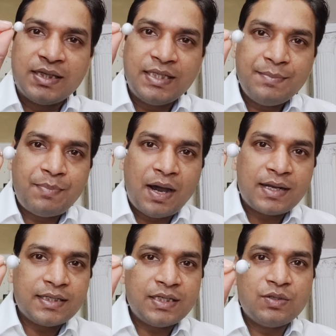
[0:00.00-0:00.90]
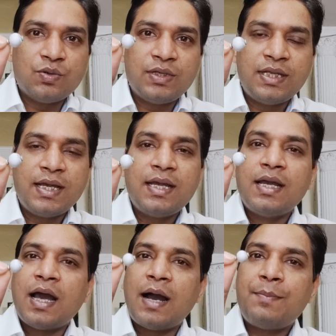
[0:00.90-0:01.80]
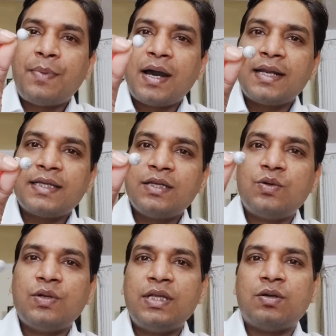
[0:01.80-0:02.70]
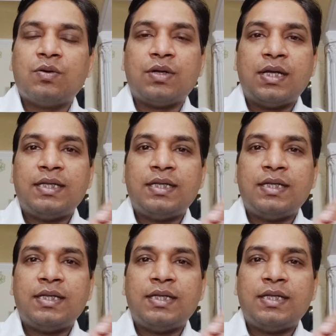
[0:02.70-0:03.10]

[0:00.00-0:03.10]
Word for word: ये पारे की गोली है अब पारे की गोली को